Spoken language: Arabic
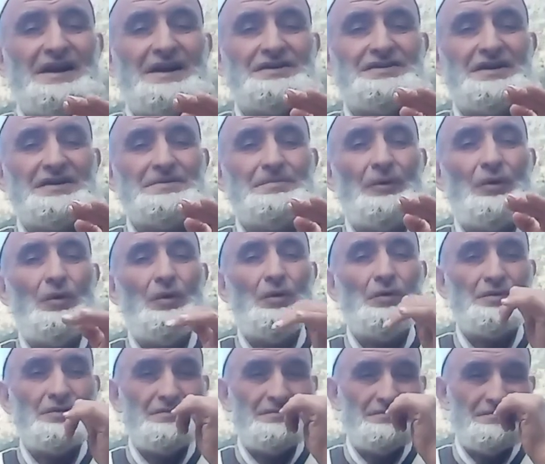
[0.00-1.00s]
راه جات
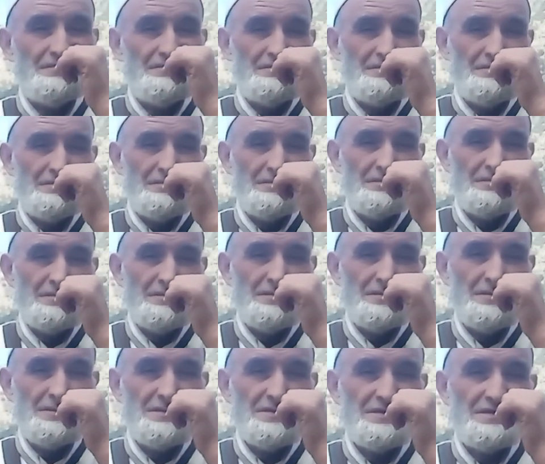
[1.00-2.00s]
مقورن
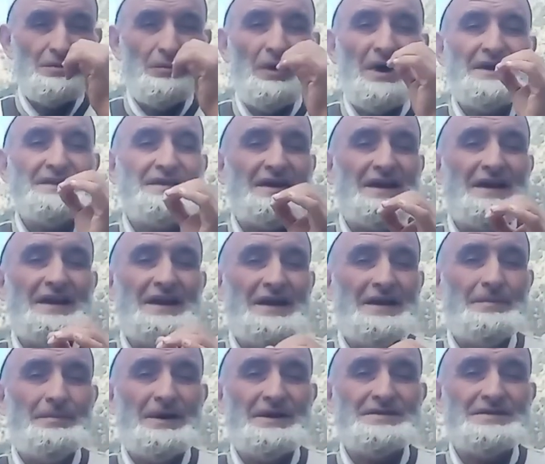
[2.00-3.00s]
تواضعي
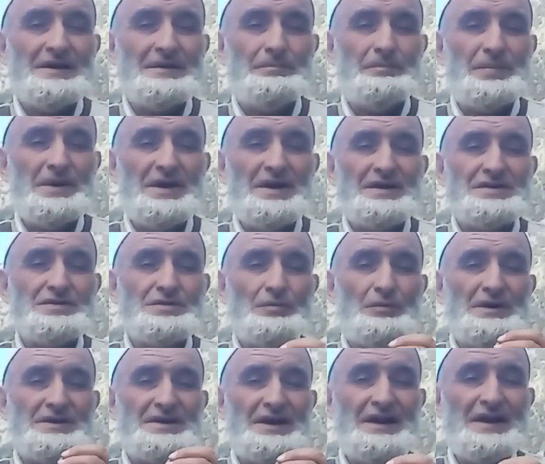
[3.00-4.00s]
لعباد ربي
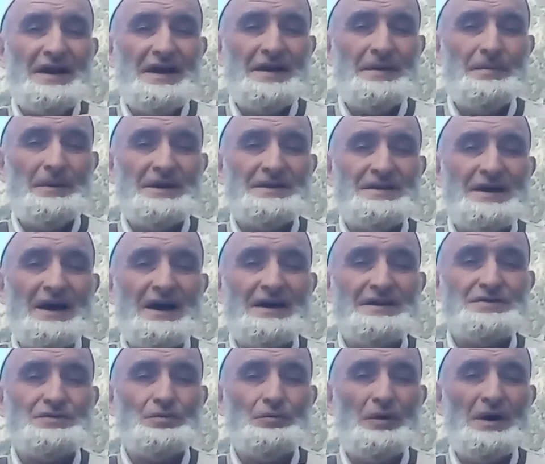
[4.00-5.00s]
تواضع
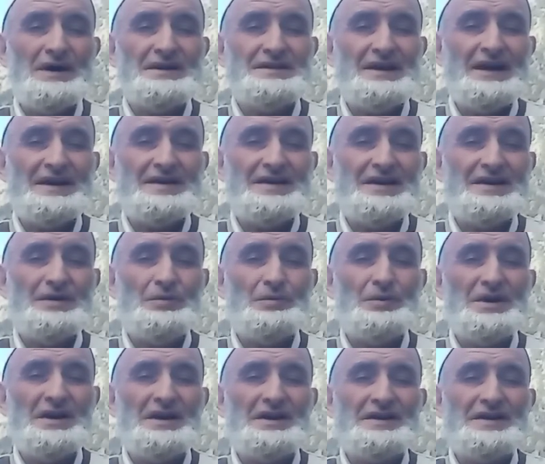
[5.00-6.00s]
العبادات تواضع
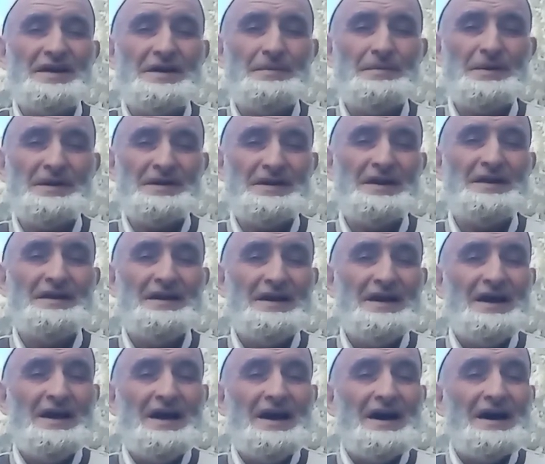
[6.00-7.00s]
كيوري الكبر
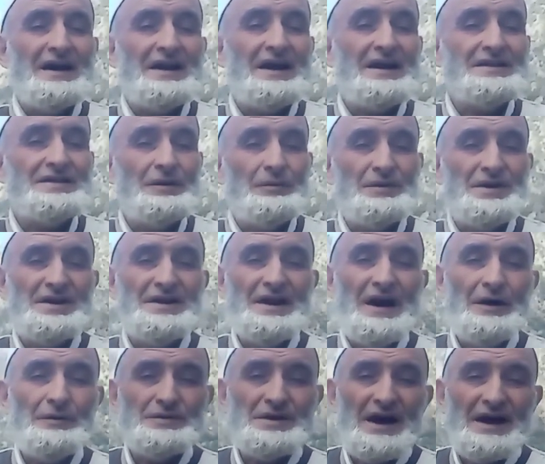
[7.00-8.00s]
راه داوني
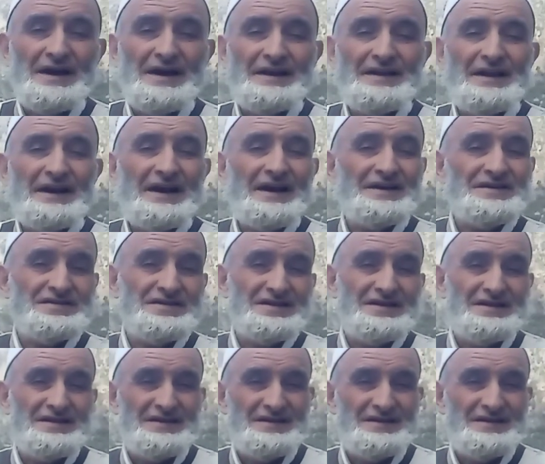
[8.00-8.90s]
نعاود غاية القشت